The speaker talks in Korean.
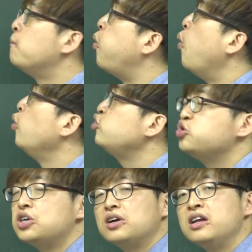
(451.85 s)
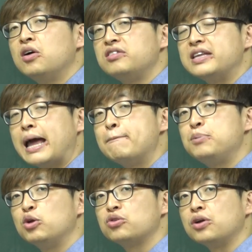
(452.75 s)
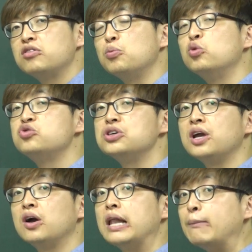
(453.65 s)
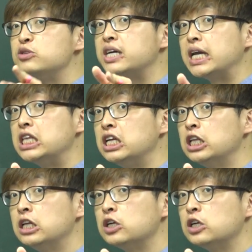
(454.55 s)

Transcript: 보수적인 것에 대한 필요성. 여기서 보수적인 건 앞문장에 있는